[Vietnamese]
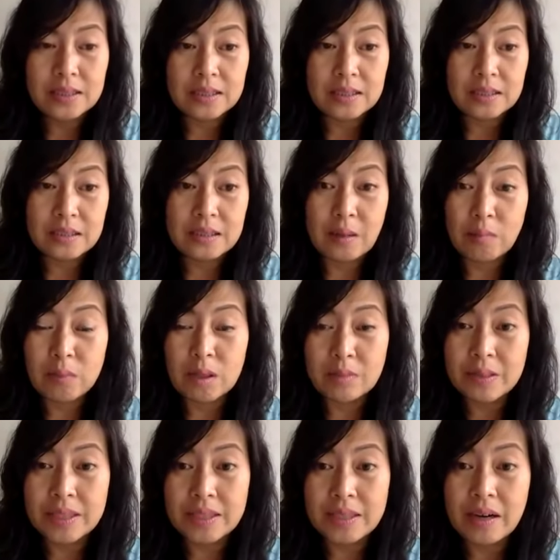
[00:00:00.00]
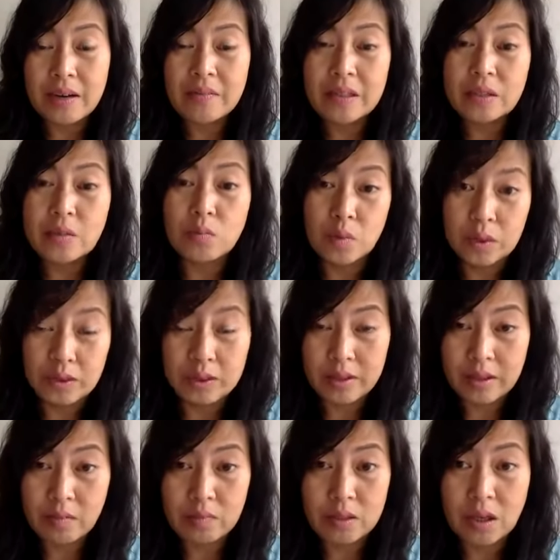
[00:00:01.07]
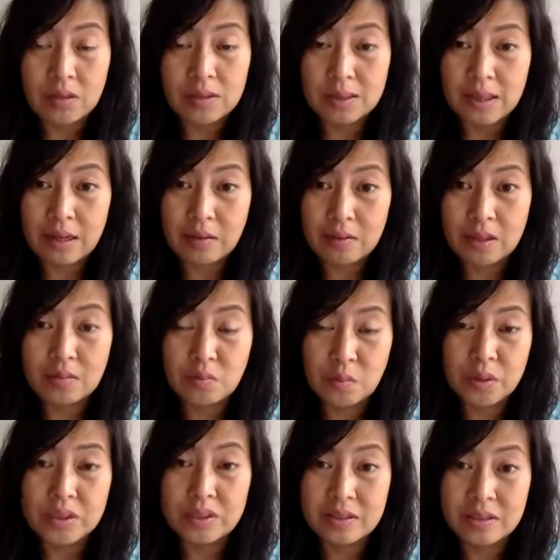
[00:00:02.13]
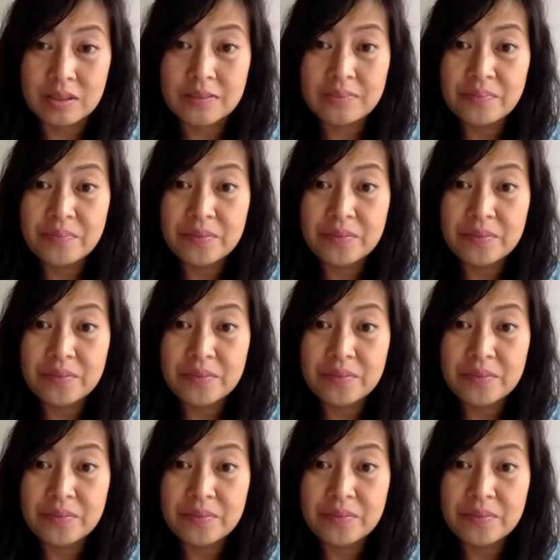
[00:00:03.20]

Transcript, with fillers: à, đóng cửa biên giới với Trung Quốc rồi không cho người Tàu tới Trung Quốc nữa